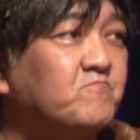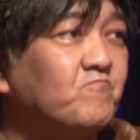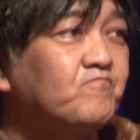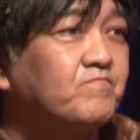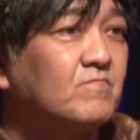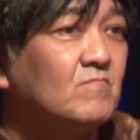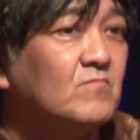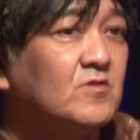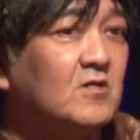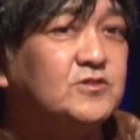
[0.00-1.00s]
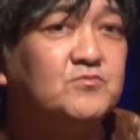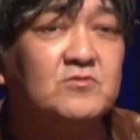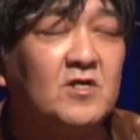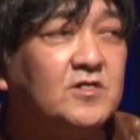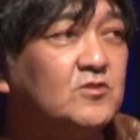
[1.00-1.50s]
だから自
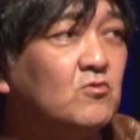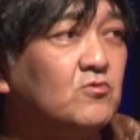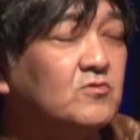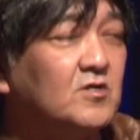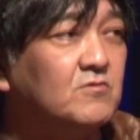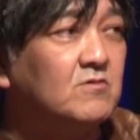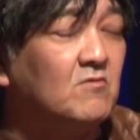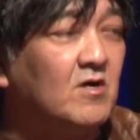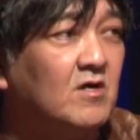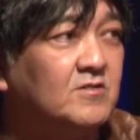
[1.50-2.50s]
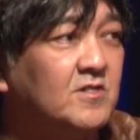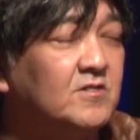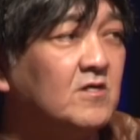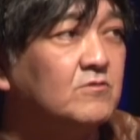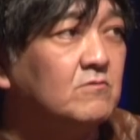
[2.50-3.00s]
分が生き残るかどうか分かんな
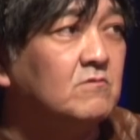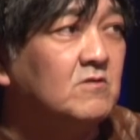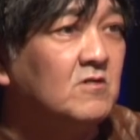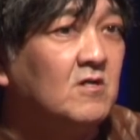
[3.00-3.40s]
いんだけど、